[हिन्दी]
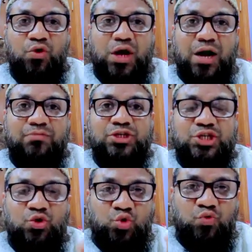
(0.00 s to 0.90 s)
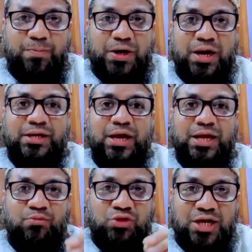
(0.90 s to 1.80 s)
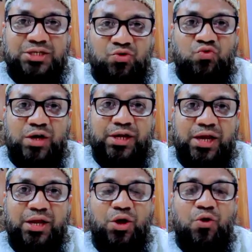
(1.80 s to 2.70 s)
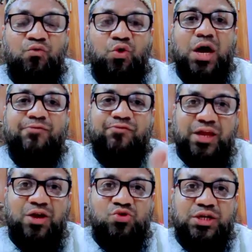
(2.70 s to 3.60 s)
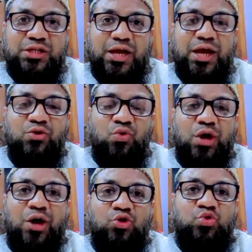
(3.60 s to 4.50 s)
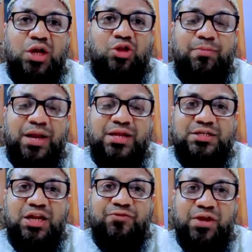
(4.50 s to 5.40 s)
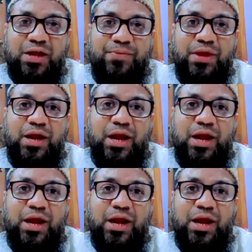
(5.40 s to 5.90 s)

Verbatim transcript: वो काम जिससे उसवा पकड़ा जाए या मुतासर हुआ जाए वो काम वही हो सकता है जो कुरान और सुन्नत और मनहज सलफ़ के